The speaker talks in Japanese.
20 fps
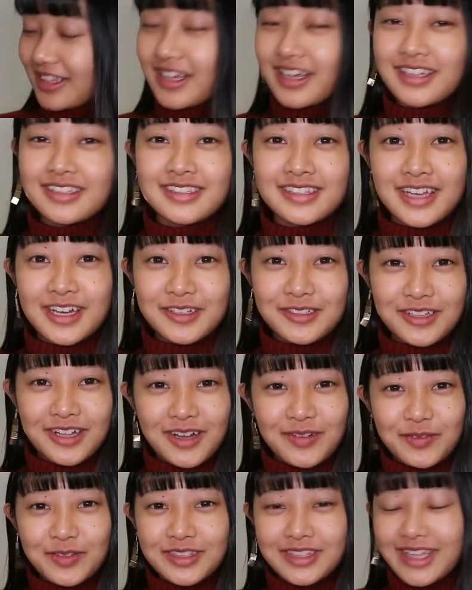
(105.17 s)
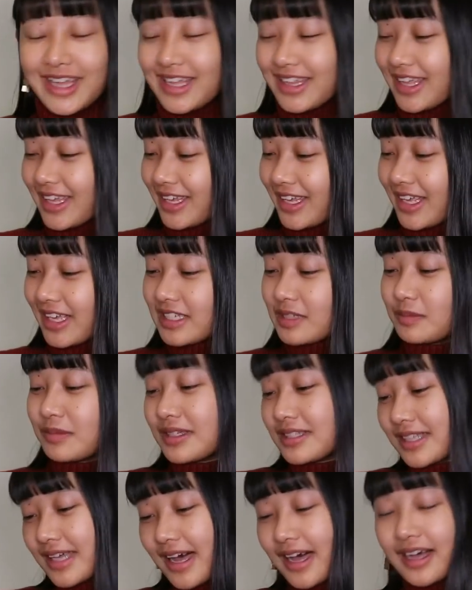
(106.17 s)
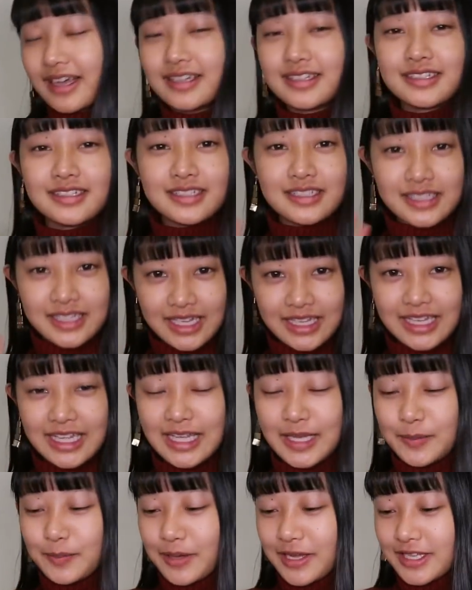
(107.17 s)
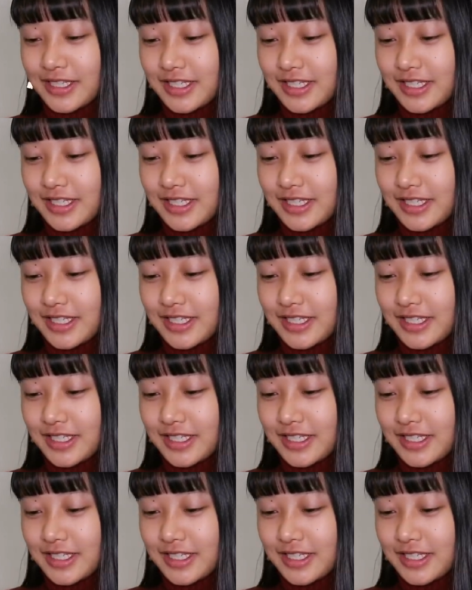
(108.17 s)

なんか使うのがもったいない気がしますが、つけていきま